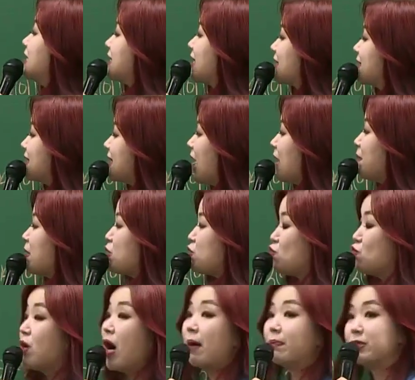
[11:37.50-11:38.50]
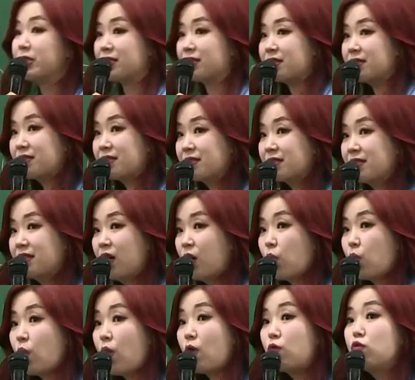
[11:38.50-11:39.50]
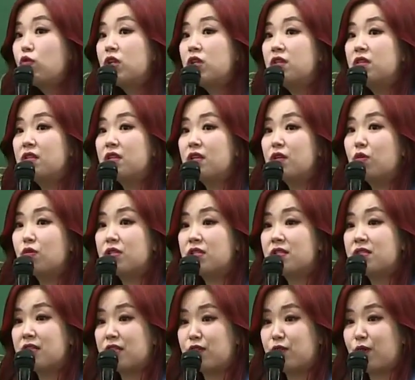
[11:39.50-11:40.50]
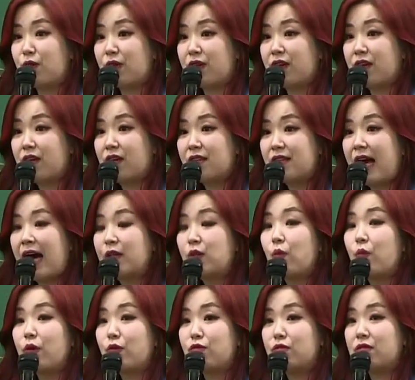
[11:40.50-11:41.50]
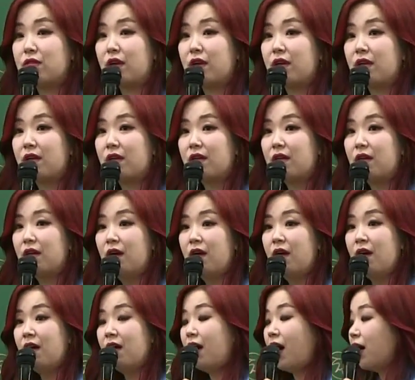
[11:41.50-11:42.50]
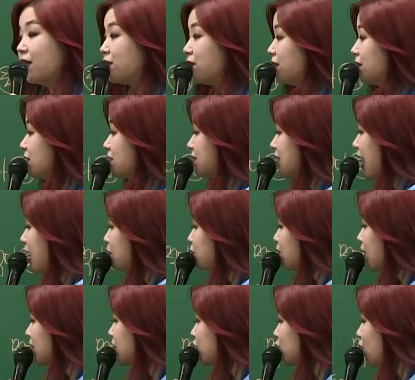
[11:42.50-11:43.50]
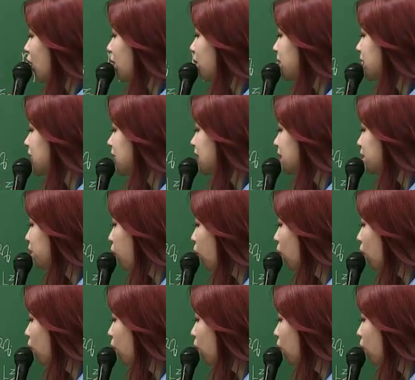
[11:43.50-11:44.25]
자, 그 다음에 융합은 외국인들이 이거 진짜 싫어해. 단어 외울 때. 아니, 상관도 없는